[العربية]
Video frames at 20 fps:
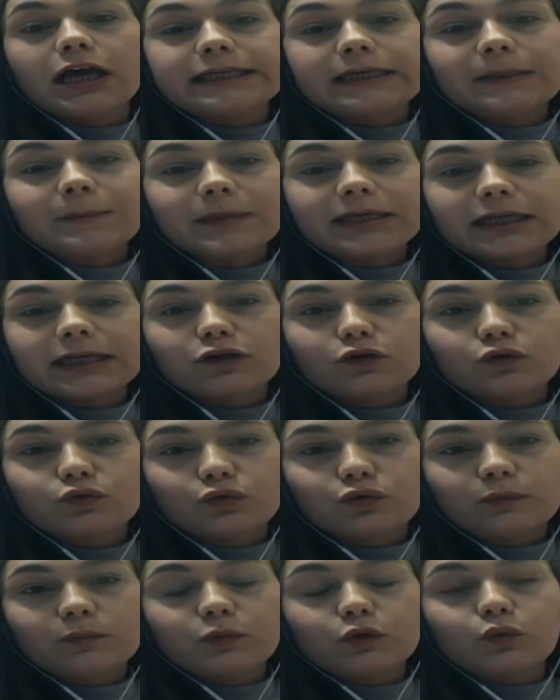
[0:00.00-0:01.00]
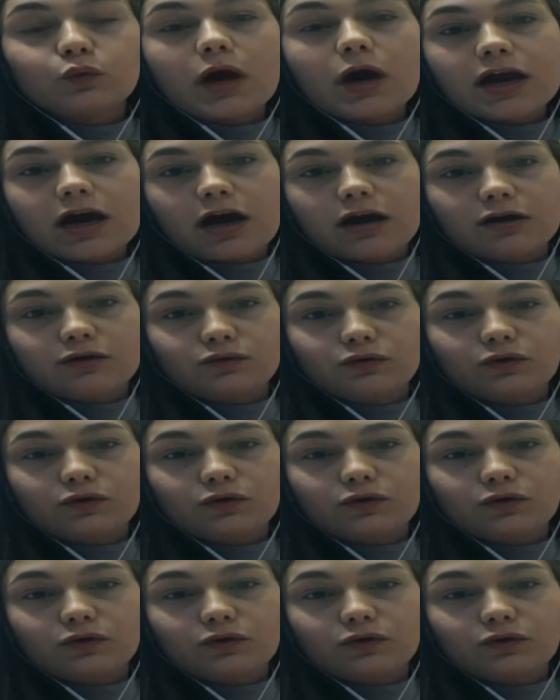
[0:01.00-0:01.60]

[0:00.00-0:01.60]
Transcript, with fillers: يمكن يكون من وراء انه